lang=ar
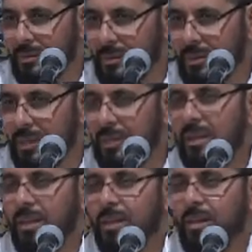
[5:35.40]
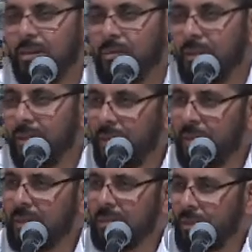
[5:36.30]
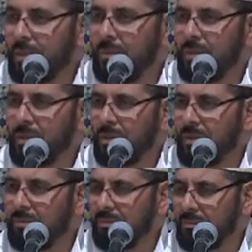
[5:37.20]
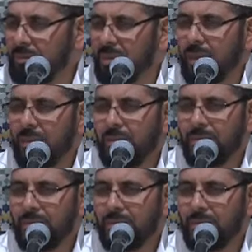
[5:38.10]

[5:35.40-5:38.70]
شريت على فلان هذا سؤال مكروه مكره